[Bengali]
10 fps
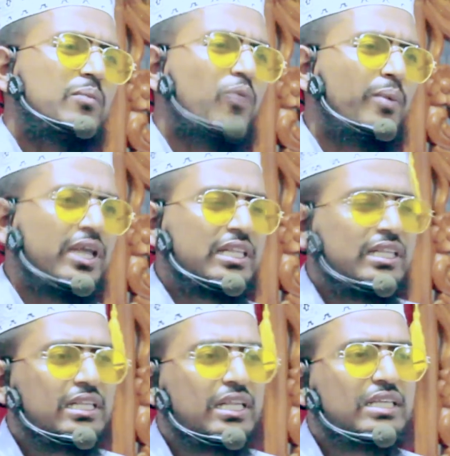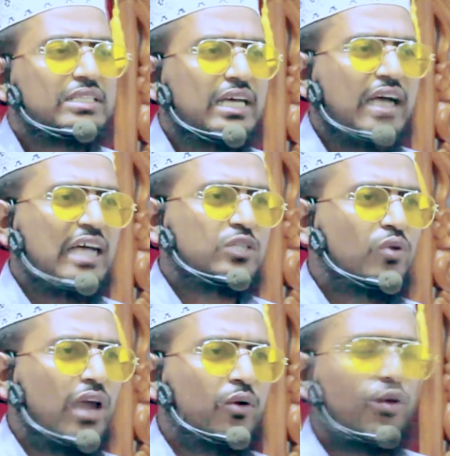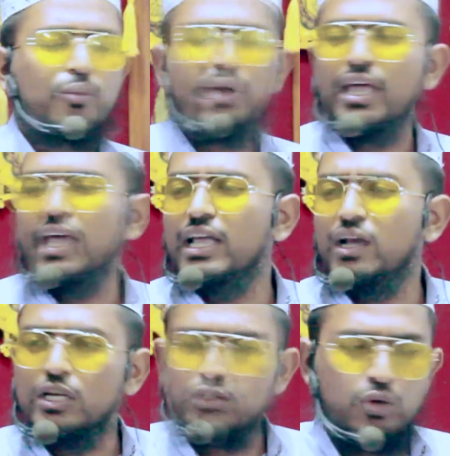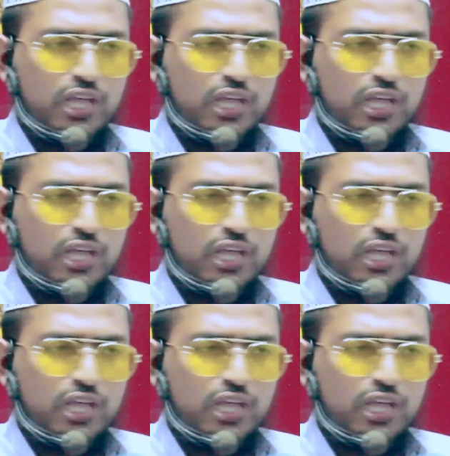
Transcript: মমিন যে কাজগুলা করবে এই কাজগুলা